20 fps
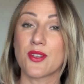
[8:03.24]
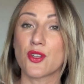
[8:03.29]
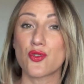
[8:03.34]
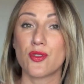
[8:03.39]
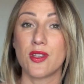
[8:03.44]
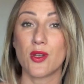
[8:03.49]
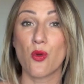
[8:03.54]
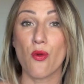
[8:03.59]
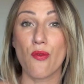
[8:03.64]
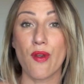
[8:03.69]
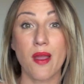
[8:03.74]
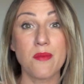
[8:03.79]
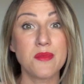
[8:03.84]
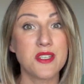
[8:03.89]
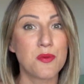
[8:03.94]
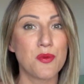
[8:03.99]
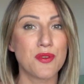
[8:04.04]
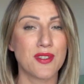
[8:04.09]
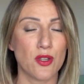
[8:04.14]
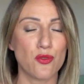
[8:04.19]
ça, je découvrir un
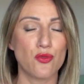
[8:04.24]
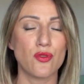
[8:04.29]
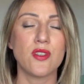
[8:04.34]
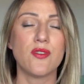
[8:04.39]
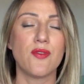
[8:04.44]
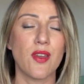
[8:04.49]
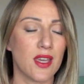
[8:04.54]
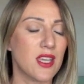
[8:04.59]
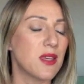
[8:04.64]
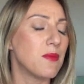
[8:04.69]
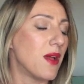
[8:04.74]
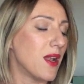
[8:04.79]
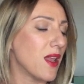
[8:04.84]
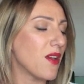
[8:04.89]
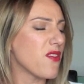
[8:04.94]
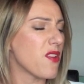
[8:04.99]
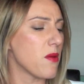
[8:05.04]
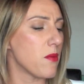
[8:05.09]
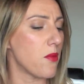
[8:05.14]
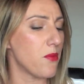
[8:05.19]
petit peu cet univers qui m'a
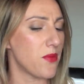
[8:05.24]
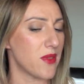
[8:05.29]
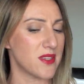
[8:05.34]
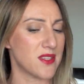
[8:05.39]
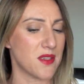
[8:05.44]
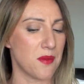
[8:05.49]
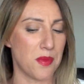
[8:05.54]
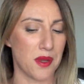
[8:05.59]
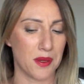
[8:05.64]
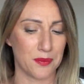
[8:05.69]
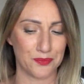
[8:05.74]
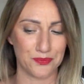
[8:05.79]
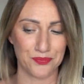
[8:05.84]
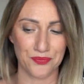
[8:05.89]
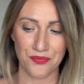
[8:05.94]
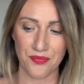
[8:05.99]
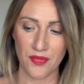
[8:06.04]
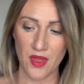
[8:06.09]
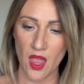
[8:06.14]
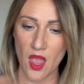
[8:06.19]
l'air vraiment bien sympa.
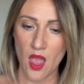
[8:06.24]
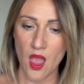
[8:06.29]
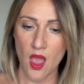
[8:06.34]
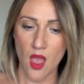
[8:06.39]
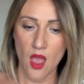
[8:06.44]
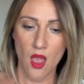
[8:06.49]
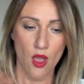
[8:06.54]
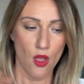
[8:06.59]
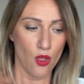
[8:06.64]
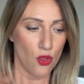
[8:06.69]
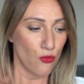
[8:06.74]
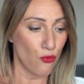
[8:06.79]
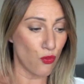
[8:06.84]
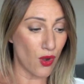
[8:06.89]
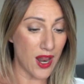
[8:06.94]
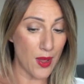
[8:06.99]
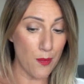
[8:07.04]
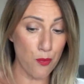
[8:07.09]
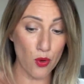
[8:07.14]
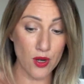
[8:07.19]

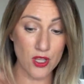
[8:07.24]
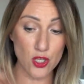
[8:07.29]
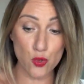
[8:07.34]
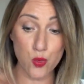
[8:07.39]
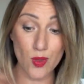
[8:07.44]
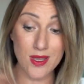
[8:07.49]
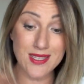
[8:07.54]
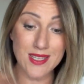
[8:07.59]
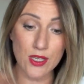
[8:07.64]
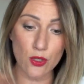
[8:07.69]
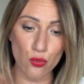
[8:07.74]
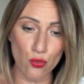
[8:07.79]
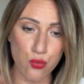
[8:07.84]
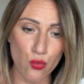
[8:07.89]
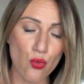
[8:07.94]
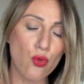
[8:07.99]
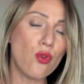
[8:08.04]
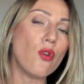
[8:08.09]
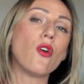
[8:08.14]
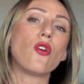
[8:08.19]
Voilà pour les soins, c'est
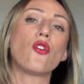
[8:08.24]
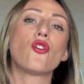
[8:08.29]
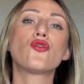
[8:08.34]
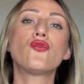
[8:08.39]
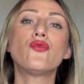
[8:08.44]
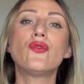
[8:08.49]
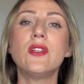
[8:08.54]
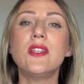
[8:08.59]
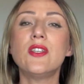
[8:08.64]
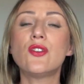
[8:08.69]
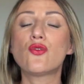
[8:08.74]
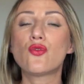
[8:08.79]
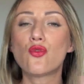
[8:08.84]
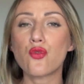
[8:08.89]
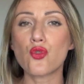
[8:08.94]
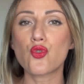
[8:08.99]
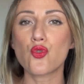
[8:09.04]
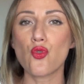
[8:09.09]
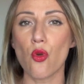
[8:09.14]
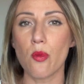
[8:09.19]
tout. Euh, j'utilise
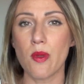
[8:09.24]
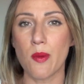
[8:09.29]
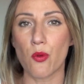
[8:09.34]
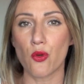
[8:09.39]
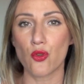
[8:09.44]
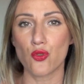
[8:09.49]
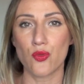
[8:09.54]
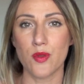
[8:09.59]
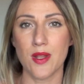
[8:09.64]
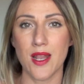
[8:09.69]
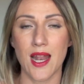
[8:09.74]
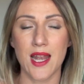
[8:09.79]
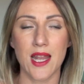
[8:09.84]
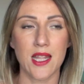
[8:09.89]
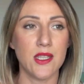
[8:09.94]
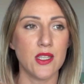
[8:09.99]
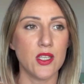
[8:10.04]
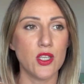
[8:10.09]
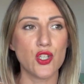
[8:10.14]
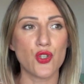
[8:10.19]
toujours mes produits les
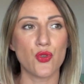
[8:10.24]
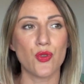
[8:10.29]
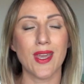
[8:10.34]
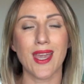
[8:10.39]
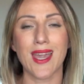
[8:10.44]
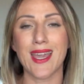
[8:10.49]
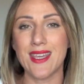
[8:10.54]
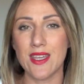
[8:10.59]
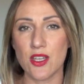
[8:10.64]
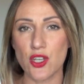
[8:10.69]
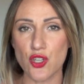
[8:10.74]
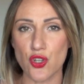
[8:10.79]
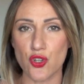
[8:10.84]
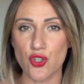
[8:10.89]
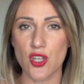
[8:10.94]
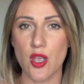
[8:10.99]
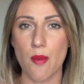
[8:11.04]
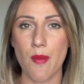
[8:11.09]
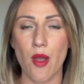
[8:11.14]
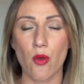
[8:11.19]
Alani. Je n'ai rien
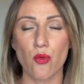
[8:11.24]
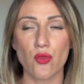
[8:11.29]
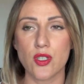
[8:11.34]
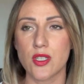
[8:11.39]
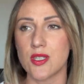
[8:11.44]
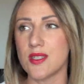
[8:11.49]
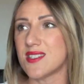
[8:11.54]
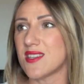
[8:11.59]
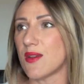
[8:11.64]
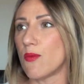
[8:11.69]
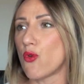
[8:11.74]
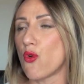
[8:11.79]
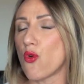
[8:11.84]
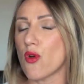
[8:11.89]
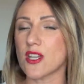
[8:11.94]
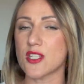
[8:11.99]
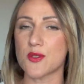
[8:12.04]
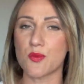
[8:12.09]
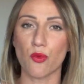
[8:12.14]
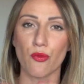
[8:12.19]
changé à ma routine. Ça me
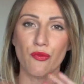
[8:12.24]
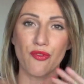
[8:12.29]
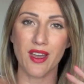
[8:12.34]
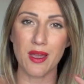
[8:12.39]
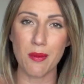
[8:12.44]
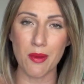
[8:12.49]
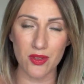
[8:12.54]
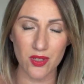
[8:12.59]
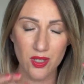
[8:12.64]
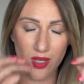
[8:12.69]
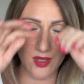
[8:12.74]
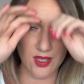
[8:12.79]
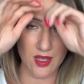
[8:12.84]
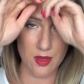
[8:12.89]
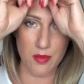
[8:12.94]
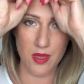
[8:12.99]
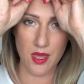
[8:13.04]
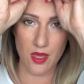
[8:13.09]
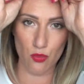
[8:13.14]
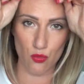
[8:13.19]
correspond vraiment très
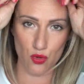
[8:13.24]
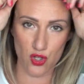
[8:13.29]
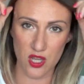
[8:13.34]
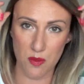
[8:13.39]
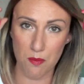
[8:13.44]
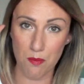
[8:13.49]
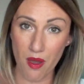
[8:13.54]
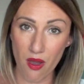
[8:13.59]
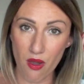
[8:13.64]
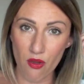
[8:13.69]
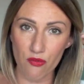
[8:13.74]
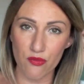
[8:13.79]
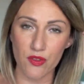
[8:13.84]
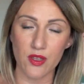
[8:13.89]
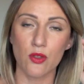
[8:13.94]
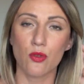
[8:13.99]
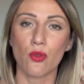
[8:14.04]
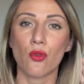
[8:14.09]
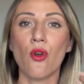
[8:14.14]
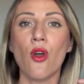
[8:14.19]
très bien. Donc j'ai pas
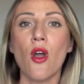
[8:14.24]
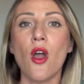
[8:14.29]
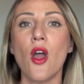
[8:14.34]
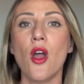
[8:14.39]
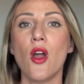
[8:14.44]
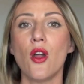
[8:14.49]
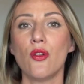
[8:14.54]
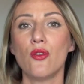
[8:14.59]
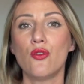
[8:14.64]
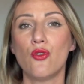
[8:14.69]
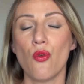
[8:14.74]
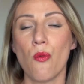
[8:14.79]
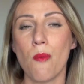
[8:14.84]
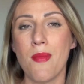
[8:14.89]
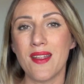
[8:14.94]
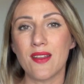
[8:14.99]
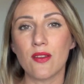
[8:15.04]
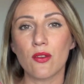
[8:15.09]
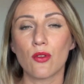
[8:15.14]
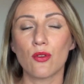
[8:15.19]
envie de,
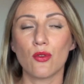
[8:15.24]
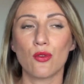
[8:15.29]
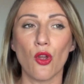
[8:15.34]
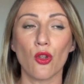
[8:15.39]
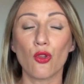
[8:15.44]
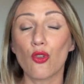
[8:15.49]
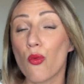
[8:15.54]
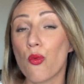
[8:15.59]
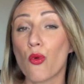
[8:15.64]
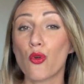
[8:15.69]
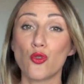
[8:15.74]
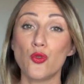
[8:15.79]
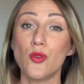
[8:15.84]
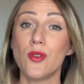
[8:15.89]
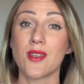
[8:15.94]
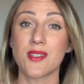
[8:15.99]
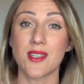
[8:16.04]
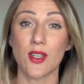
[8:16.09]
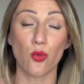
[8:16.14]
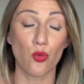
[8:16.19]
mettre d'autres produits
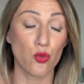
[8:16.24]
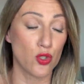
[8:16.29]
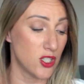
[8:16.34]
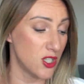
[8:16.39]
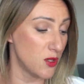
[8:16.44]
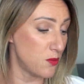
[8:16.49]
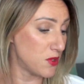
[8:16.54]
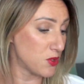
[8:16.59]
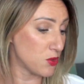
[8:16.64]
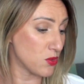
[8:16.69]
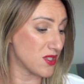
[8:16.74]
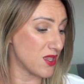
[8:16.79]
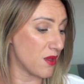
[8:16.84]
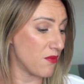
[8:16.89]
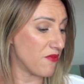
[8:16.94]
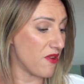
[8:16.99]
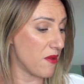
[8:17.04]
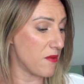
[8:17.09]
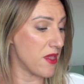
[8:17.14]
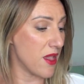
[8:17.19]
dans cette routine puisque ça
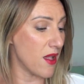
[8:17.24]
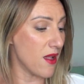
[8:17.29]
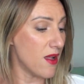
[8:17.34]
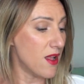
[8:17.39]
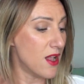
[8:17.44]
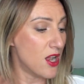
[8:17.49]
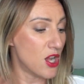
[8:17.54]
me va bien.